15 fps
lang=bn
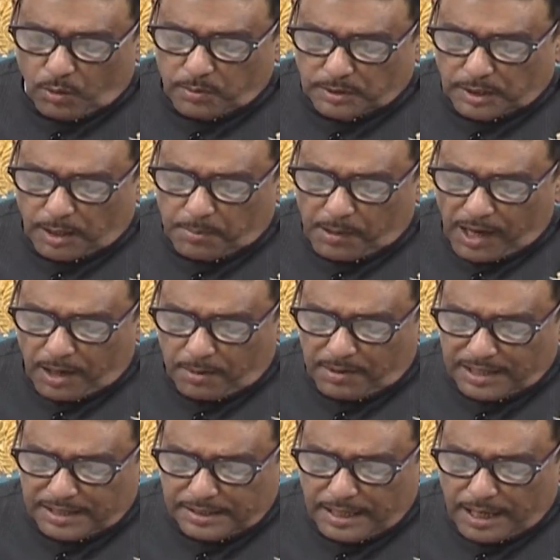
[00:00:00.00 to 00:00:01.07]
বিএনপির
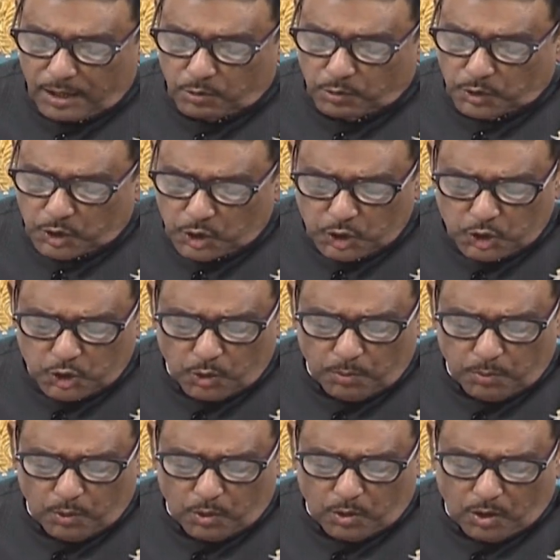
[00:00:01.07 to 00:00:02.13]
ঐতিহ্য ও মজ্জাগত
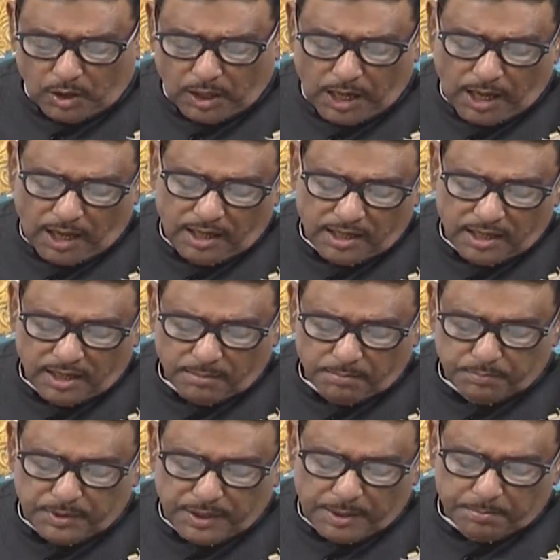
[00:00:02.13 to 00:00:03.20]
বঙ্গবন্ধু
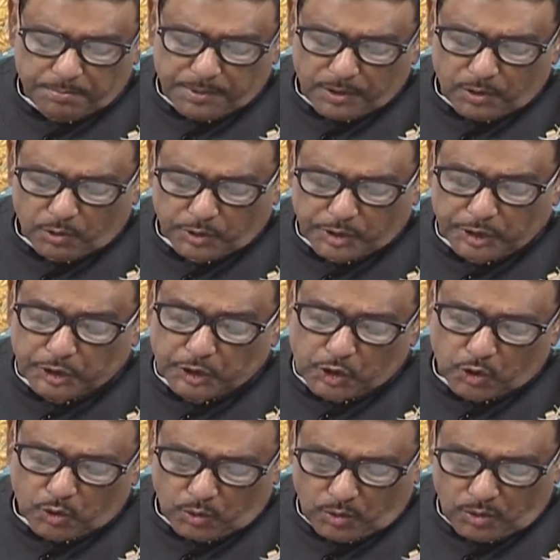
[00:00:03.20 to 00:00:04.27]
পরিবার নিয়ে মিথ্যাচার ও
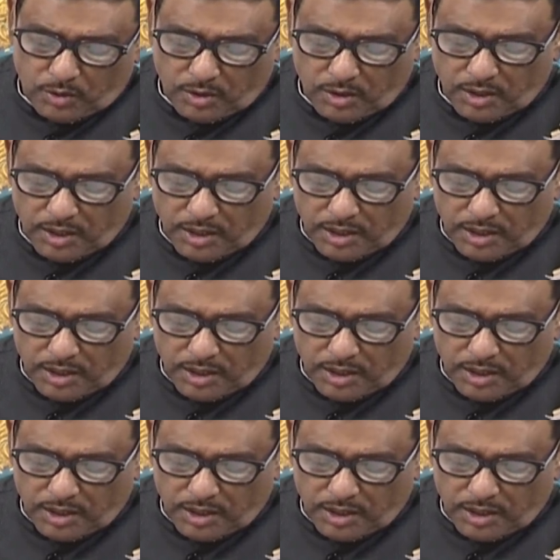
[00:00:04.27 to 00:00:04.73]
বিএনপির বিকৃত